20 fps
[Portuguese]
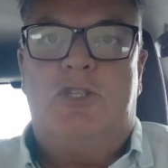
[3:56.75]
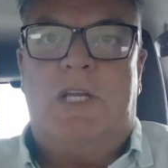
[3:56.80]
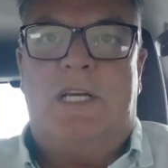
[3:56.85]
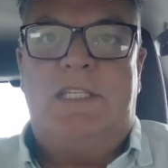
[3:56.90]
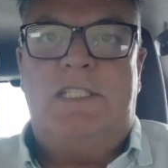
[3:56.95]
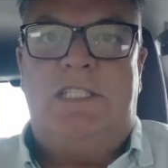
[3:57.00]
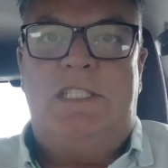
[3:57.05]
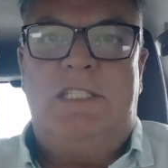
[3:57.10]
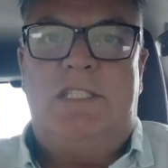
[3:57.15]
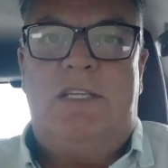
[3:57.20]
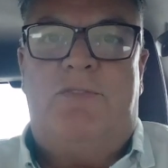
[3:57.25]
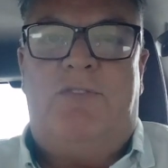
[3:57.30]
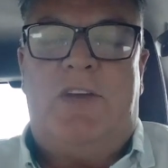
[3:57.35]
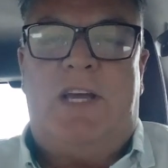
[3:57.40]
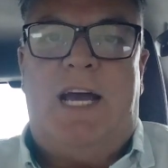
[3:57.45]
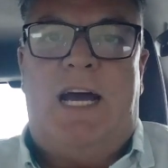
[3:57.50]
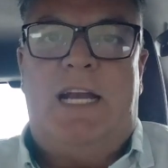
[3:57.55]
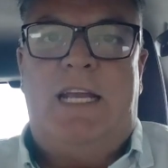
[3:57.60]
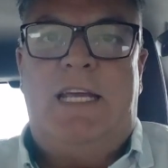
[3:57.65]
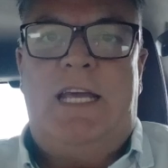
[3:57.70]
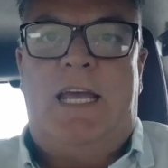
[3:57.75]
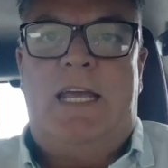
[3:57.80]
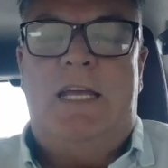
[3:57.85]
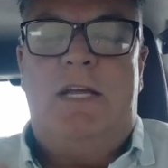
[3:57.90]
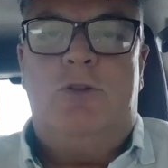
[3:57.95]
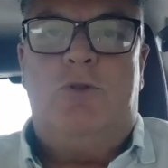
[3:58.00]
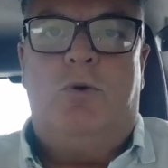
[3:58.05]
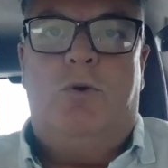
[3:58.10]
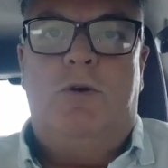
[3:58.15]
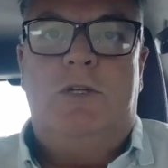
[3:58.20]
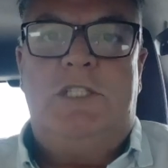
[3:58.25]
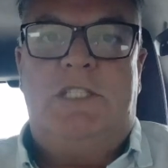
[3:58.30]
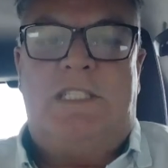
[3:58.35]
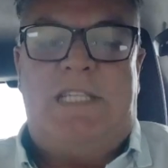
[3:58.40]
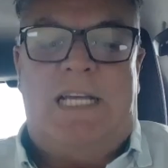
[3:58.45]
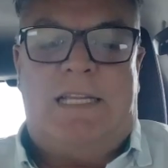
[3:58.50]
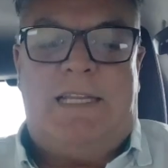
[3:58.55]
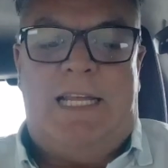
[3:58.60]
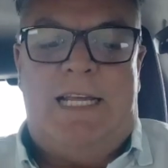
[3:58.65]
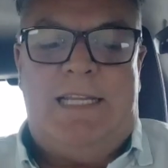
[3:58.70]
o taxista ficaria aí em torno de
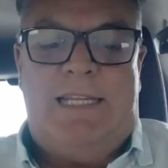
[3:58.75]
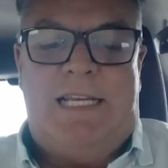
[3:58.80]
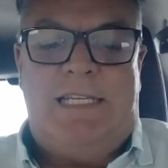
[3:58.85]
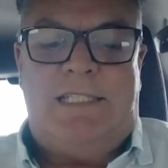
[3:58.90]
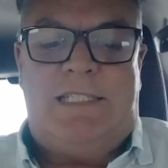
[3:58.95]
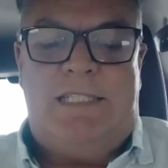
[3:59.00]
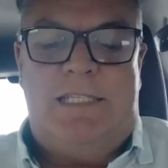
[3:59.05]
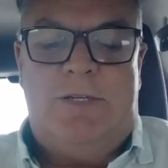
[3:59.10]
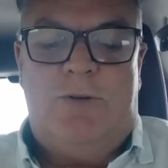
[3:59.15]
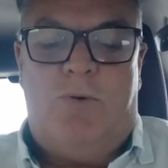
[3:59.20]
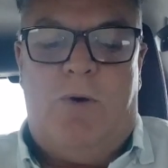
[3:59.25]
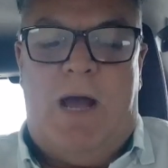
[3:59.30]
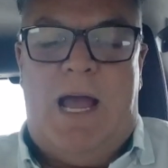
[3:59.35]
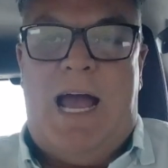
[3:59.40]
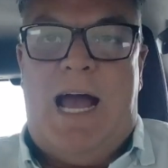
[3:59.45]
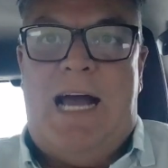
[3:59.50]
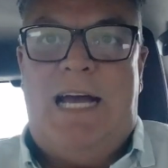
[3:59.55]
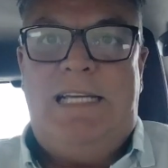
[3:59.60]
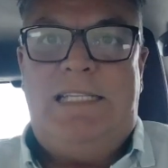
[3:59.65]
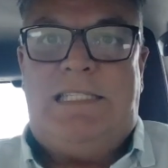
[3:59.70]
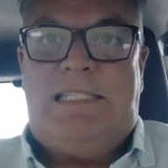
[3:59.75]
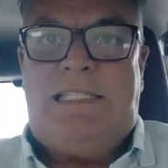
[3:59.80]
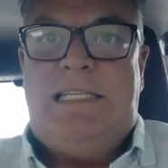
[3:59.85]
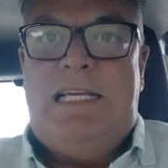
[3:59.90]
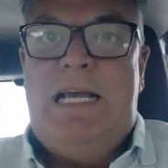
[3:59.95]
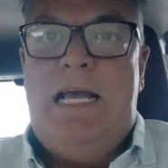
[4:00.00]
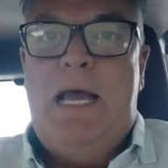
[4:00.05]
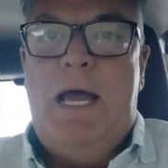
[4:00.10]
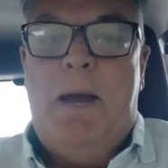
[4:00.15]
R$ reais,